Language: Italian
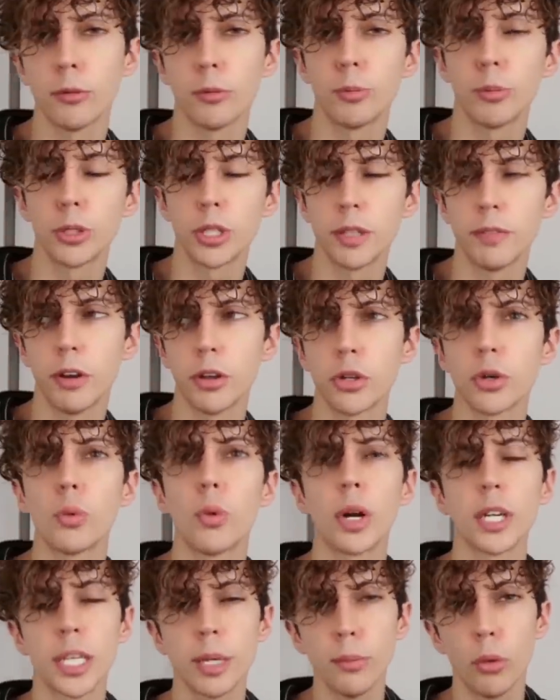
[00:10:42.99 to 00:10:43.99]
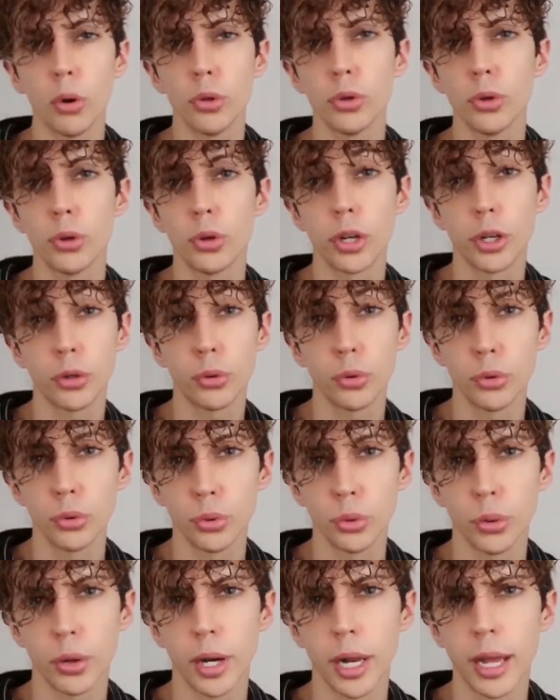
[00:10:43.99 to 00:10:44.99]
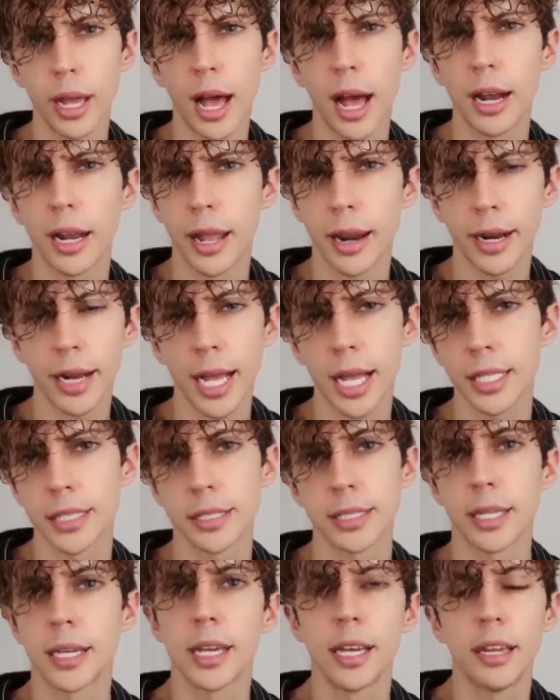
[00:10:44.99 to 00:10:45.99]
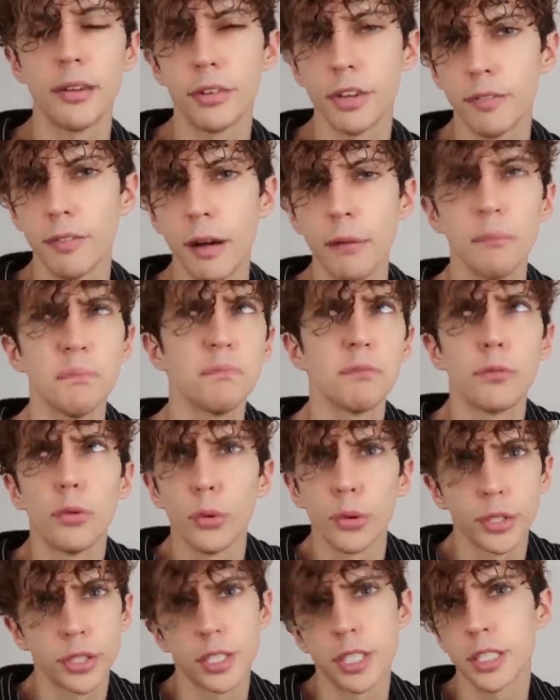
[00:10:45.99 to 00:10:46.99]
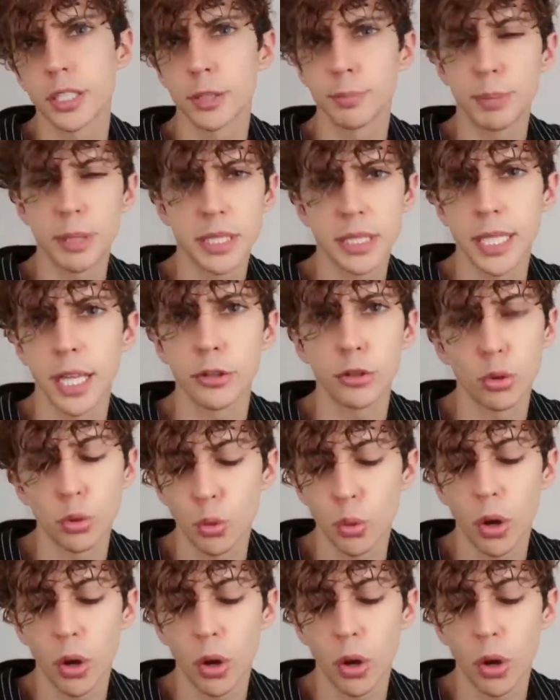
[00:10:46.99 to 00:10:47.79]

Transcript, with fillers: che potevano in qualche modo ricondurle alla ragazza che li aveva forse spezzato il